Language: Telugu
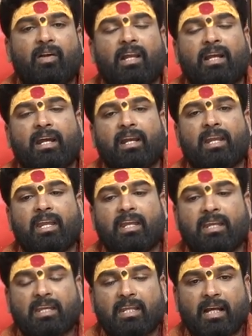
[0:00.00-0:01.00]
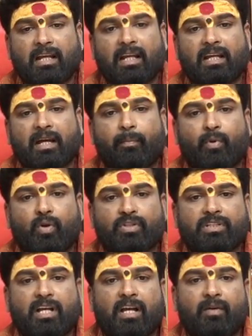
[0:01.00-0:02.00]
వల్ల కానీ ఈ రకంగా
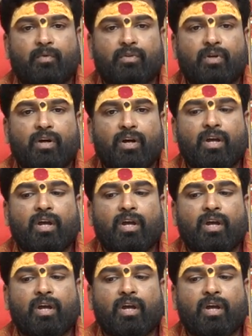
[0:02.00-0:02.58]
ప్రోత్సాహంతో